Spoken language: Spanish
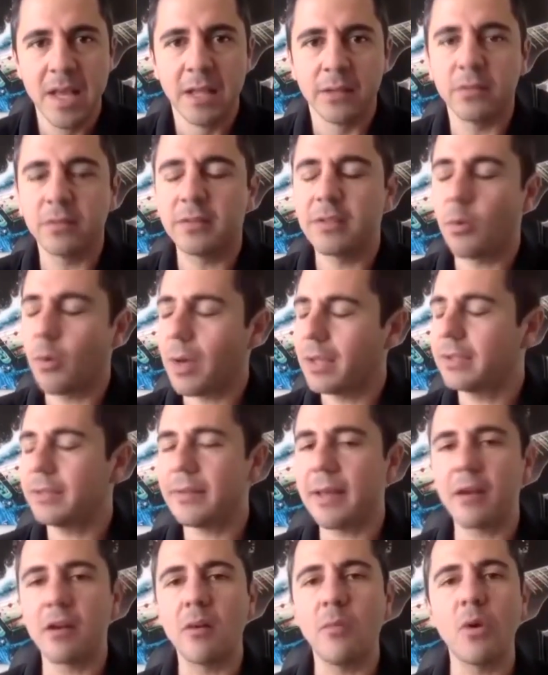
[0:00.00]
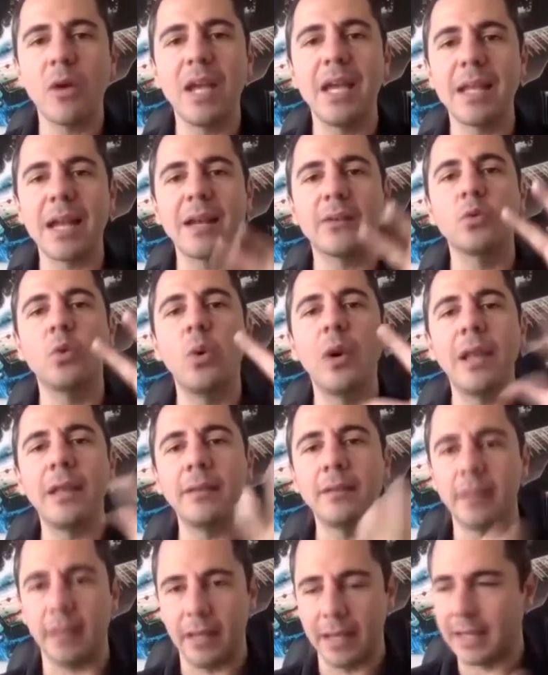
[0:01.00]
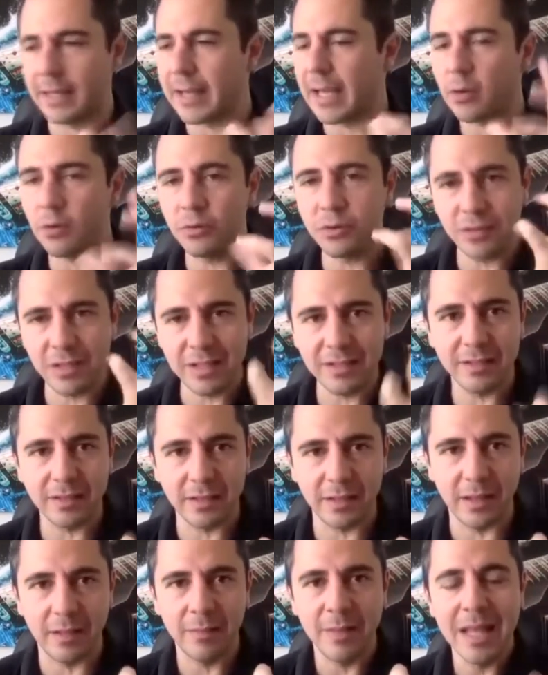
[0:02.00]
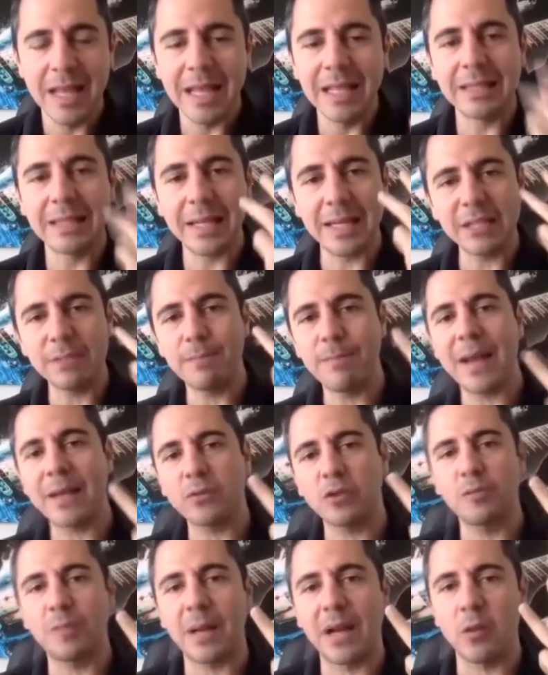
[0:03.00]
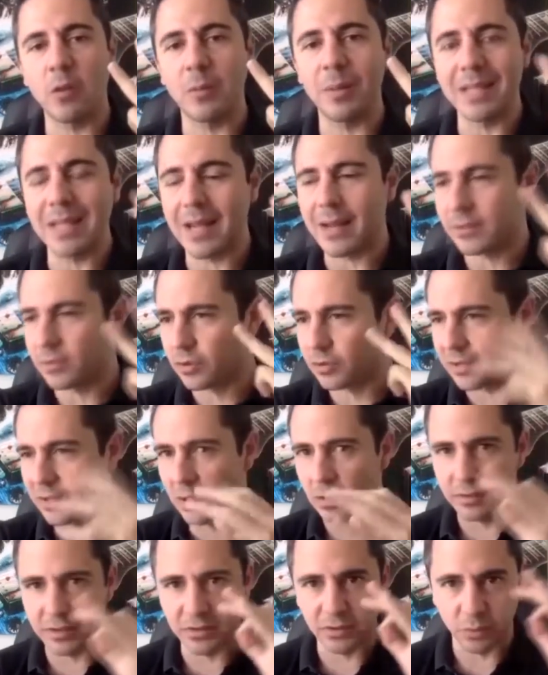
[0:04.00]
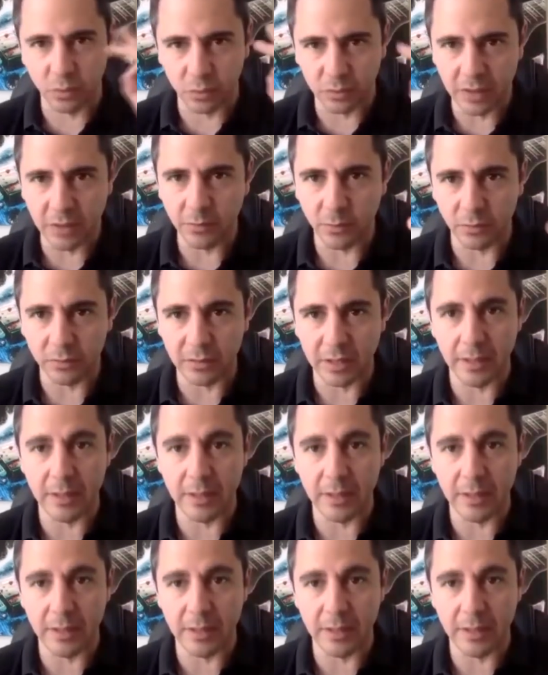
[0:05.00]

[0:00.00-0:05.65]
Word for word: Entonces te voy a enseñar cómo girar tu lente, en qué consiste y tres pasos para dominar estos celos destructivos.